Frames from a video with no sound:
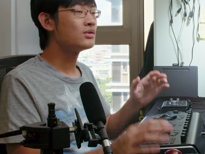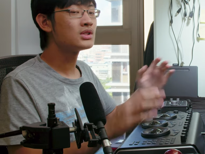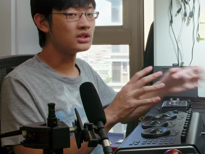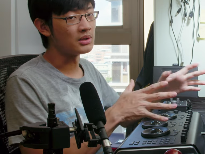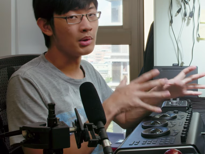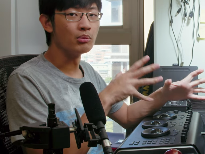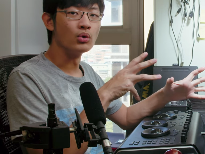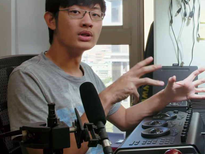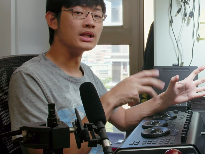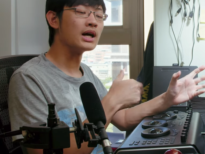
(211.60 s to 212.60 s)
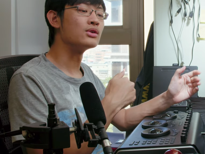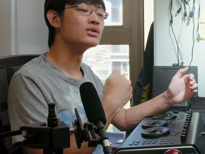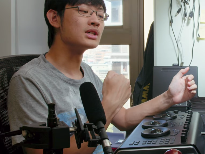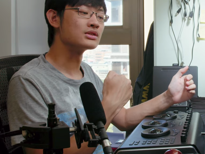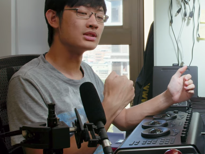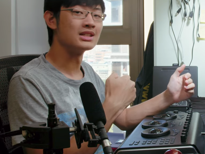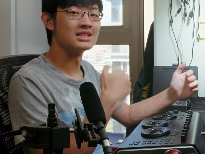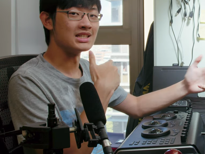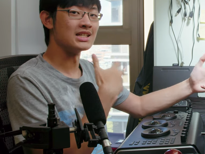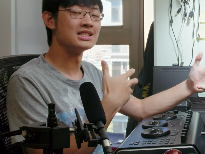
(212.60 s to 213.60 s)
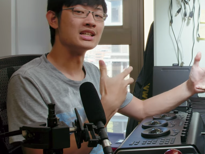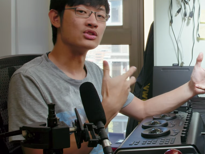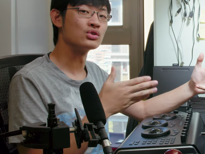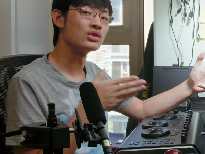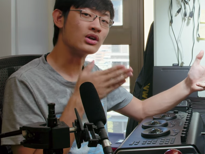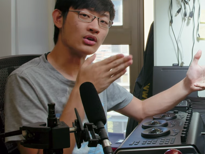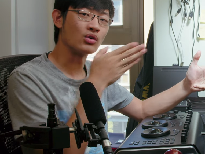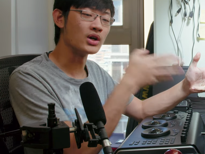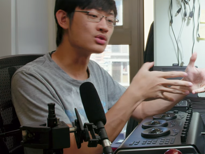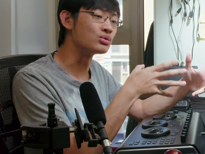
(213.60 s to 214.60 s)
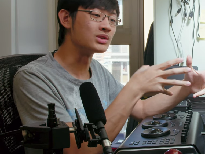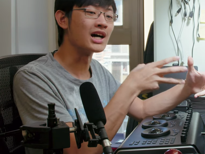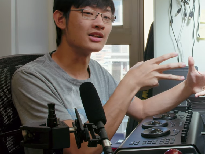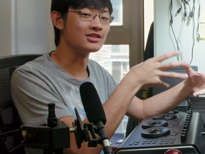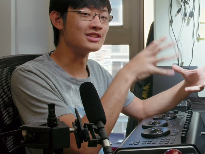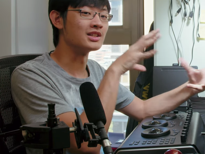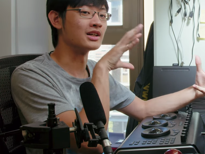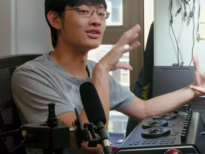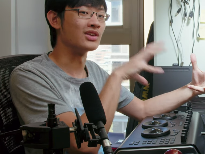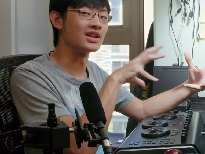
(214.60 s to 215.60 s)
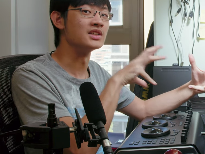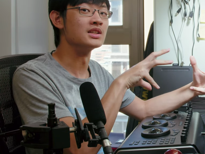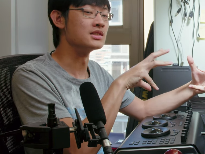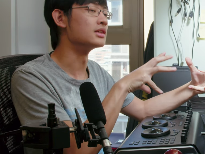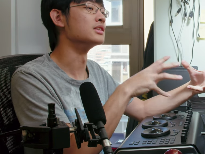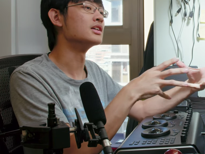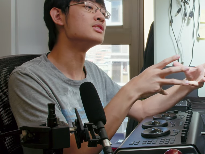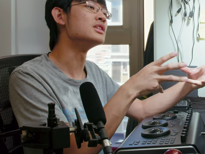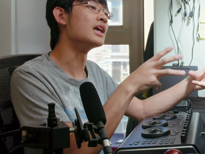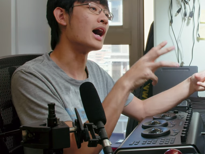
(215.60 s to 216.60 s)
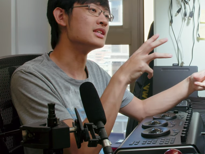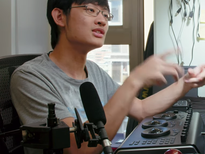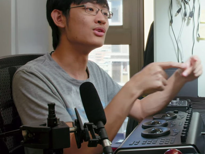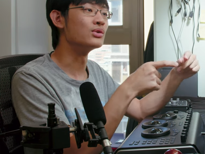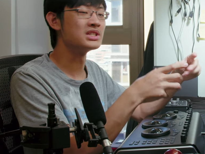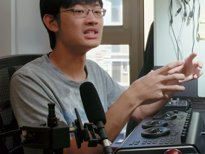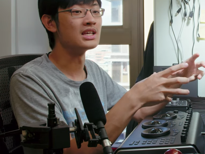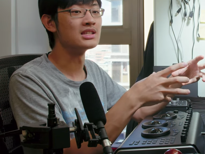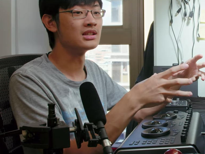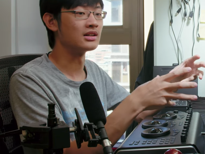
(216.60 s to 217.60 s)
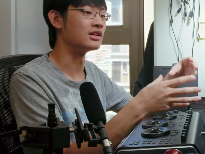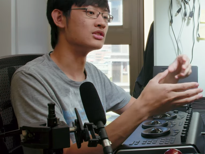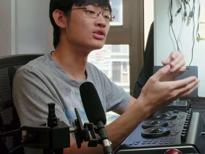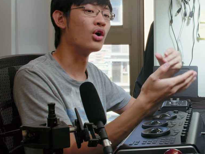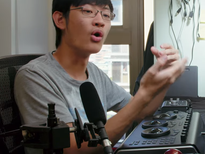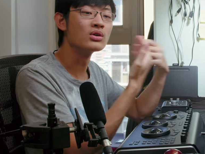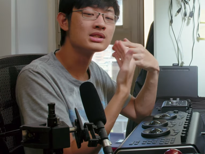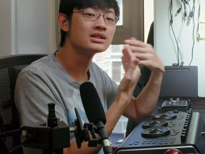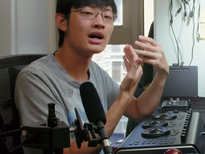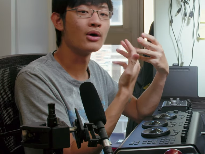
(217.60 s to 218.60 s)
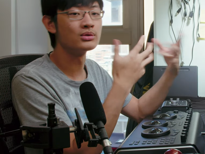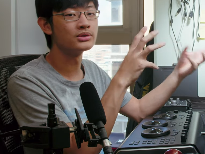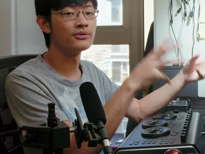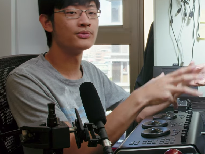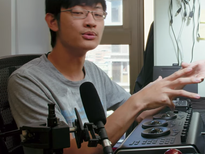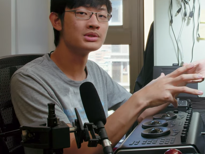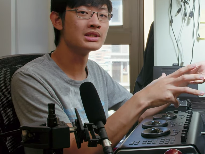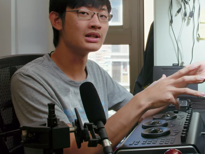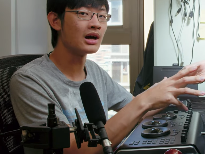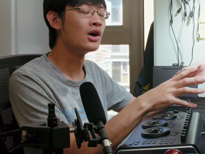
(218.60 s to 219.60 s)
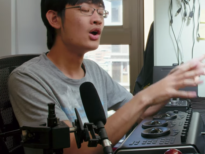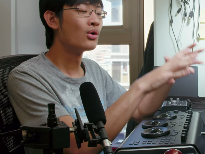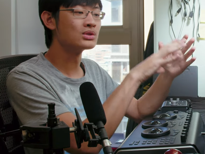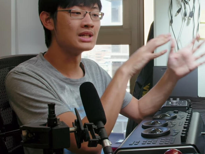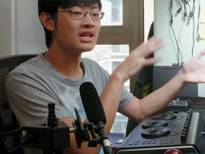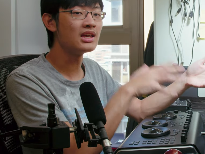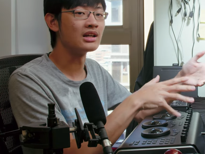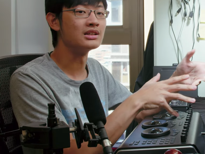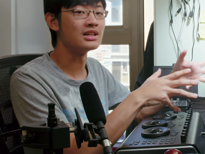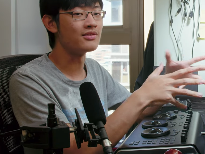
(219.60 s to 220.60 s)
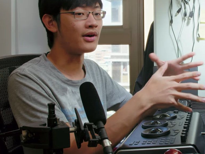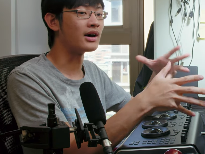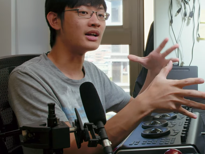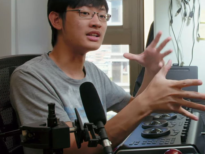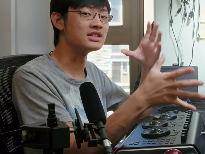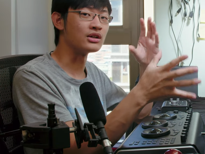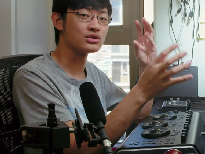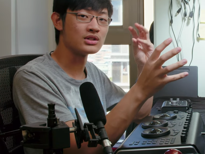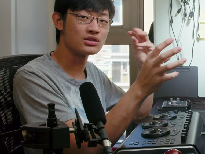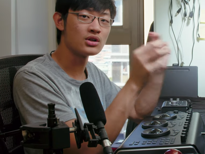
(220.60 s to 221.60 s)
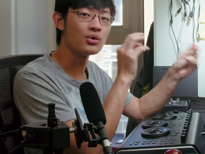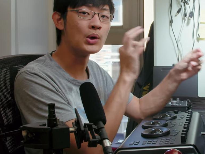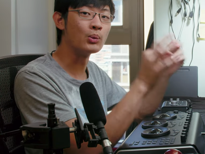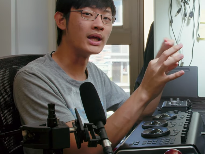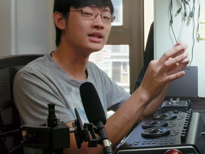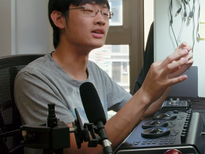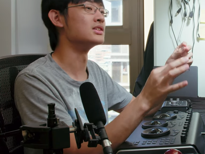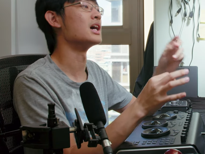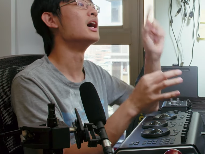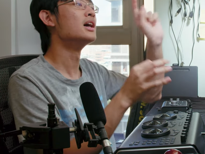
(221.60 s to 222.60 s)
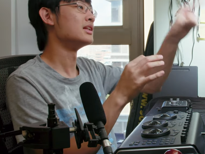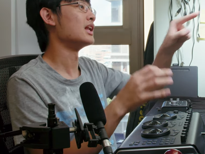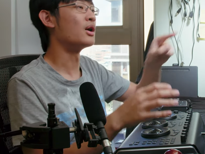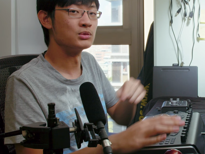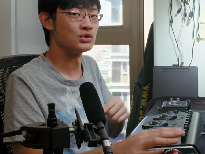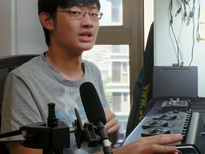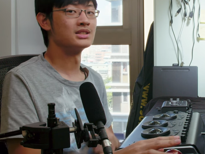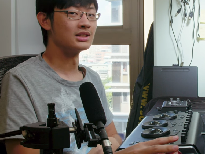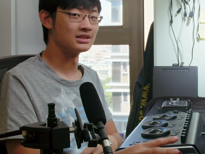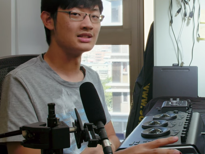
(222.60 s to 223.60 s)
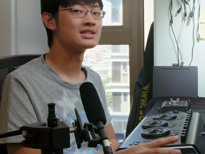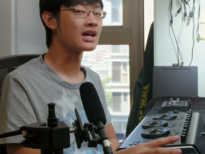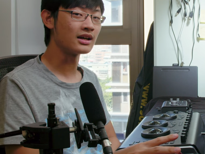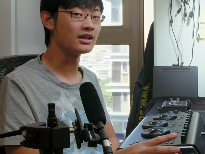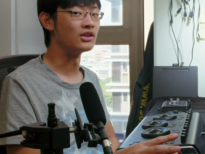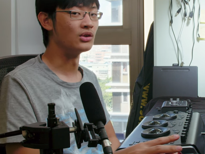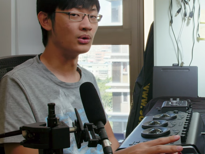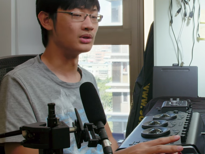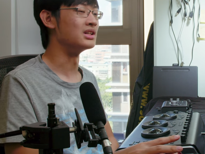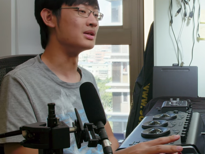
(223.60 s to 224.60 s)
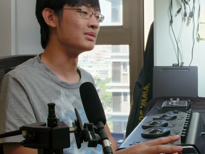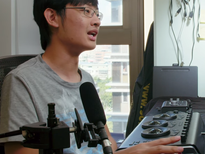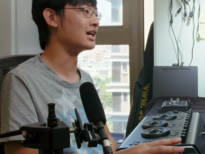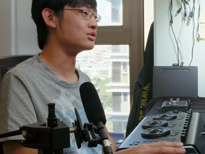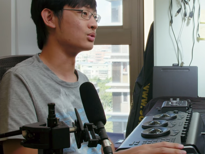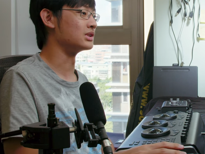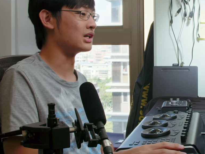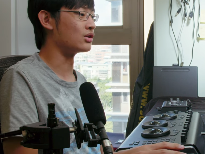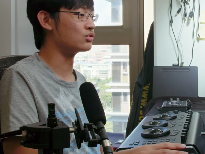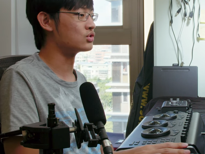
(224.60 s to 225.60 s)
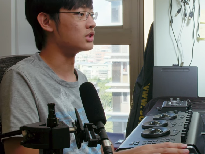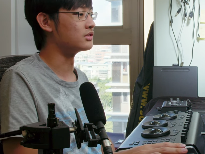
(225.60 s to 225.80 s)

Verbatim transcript: 为这个底片模拟，它有点像是一个捷径，就是让你快速达到你想要的那个颜色，但是你还是有一些颜色，可能是红色啊，或者是肤色啊，或是阴影的地方啊，你想要再稍微微调一下。那我们就在这个第三个 node 里面来做调整。